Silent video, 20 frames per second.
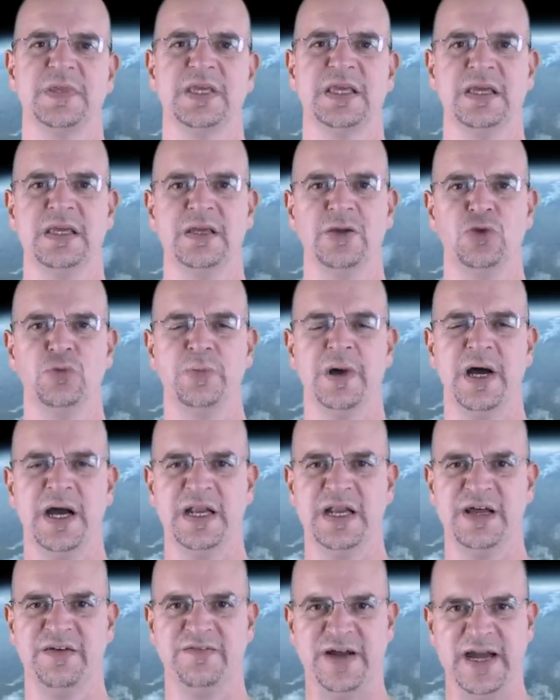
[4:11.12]
gegenüber
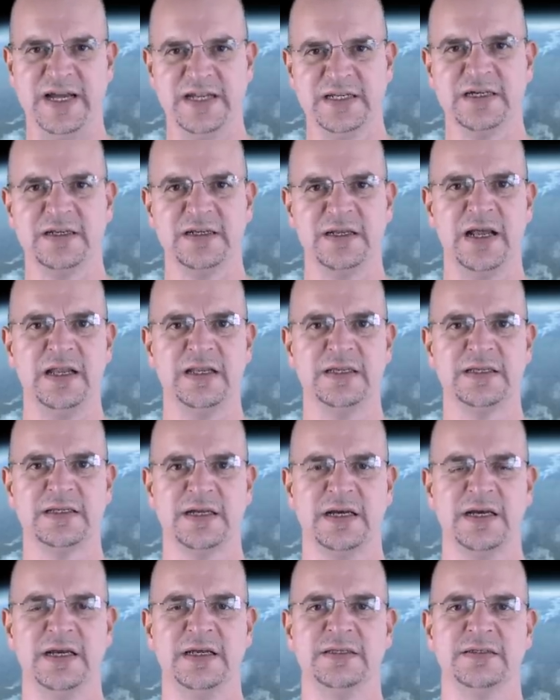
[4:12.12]
einer weiteren
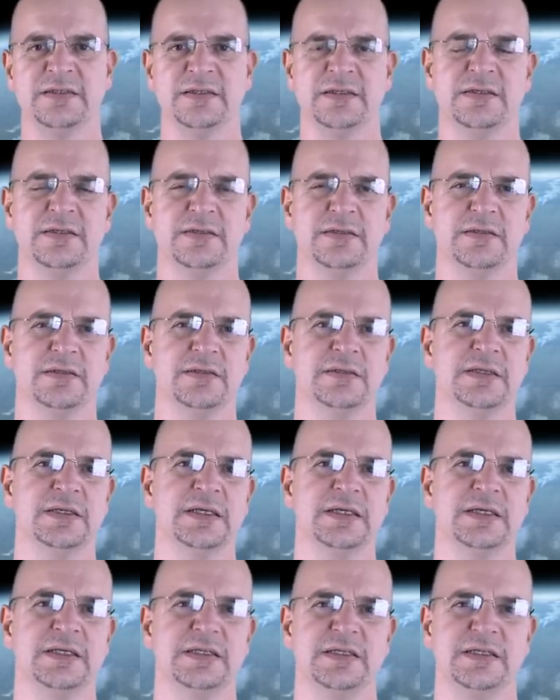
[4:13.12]
Helligkeit, äh,
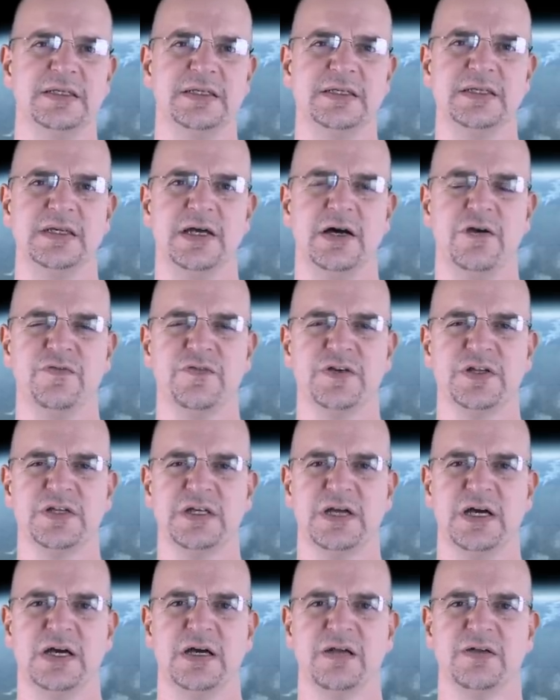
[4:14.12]
die hier
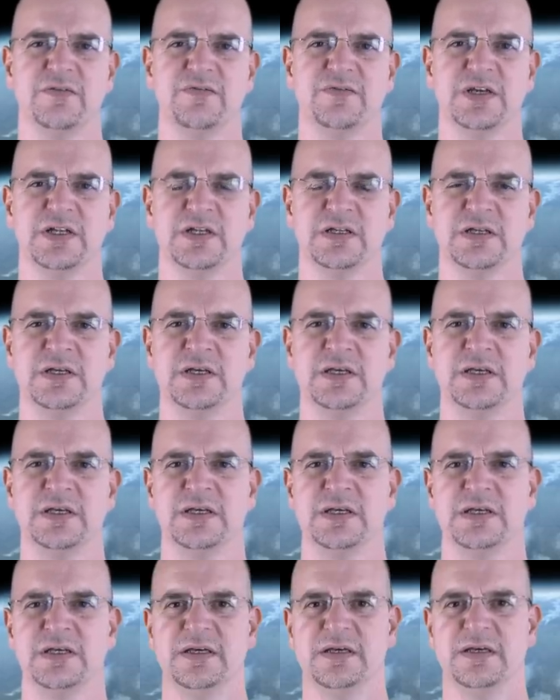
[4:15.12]
aufgetragen wird
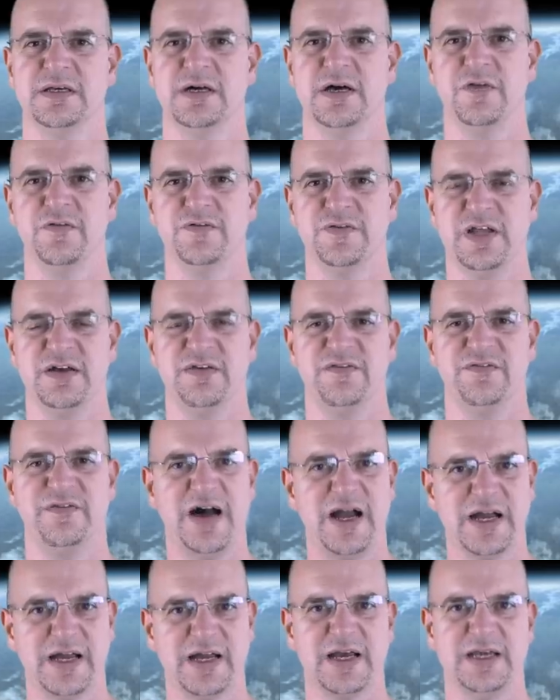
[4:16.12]
äh, auf der
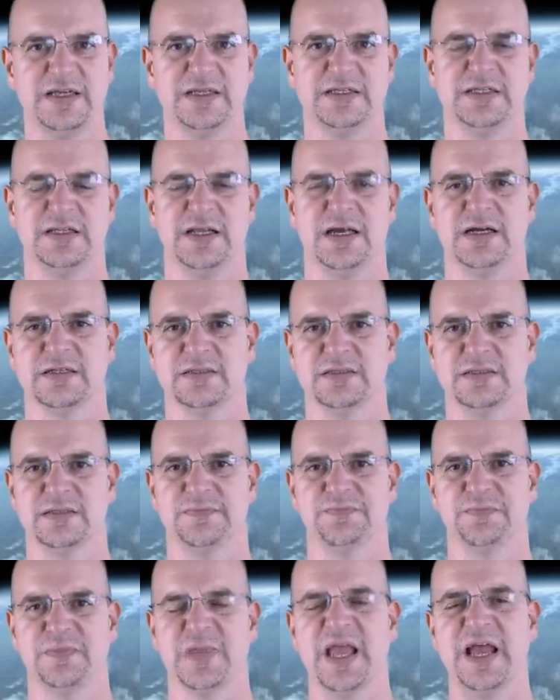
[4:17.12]
waagerechten
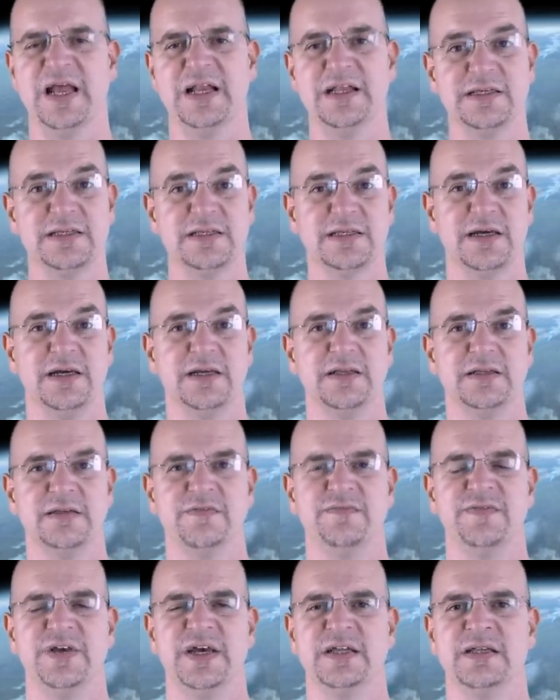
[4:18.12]
Achse.
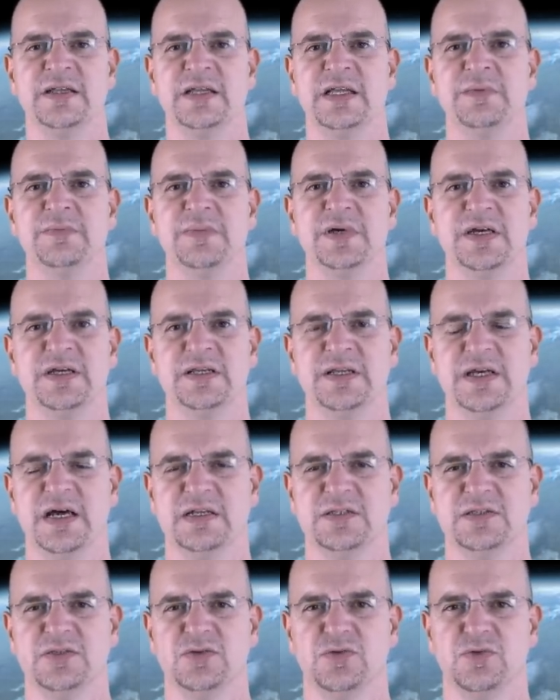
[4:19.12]
Helligkeiten werden immer in der
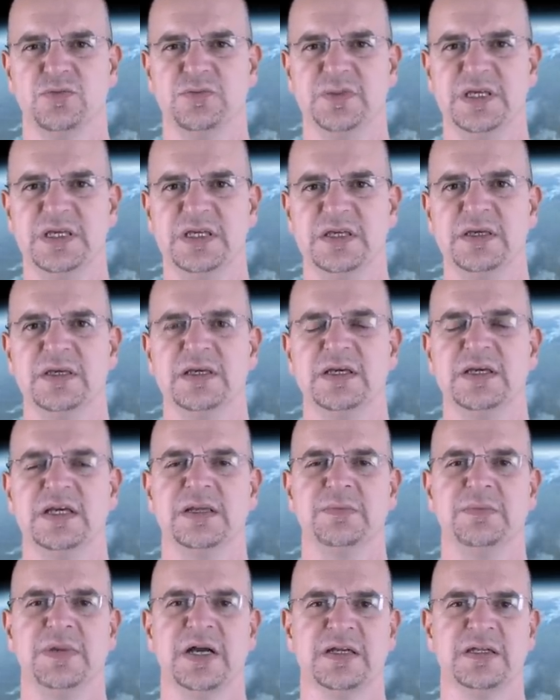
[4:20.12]
Astronomie
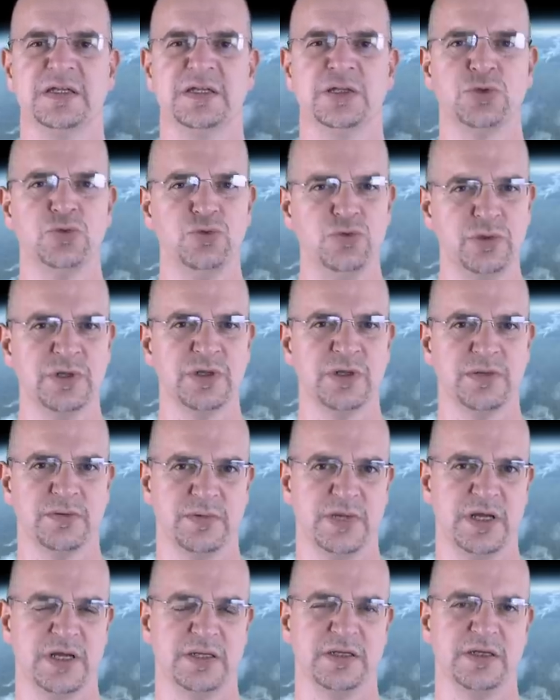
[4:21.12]
in
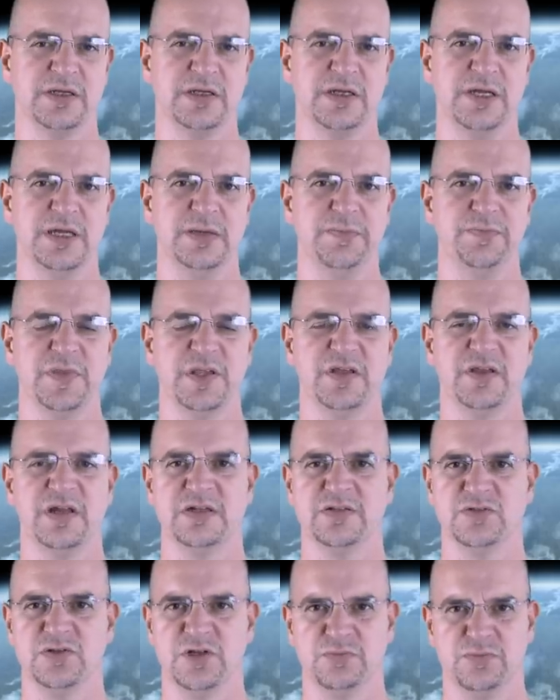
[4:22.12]
Magnituden angegeben,
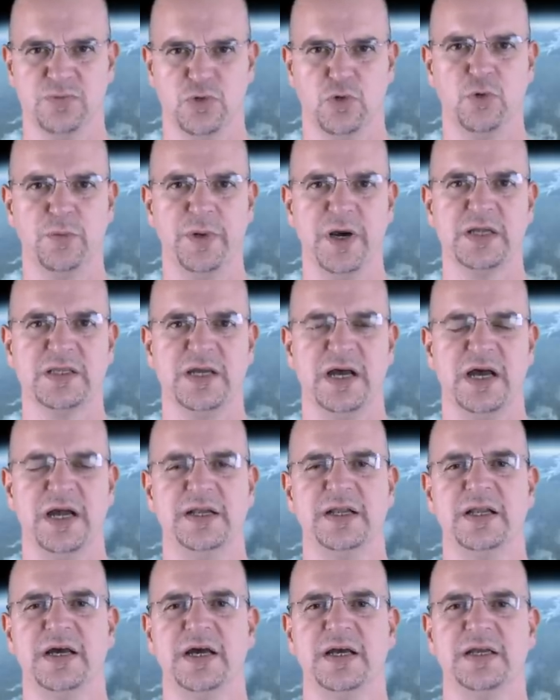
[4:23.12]
also in
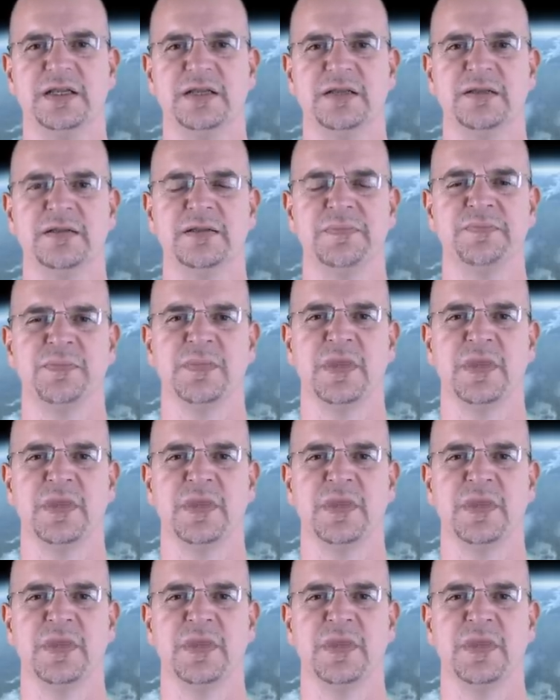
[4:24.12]
Beobachtereinheiten.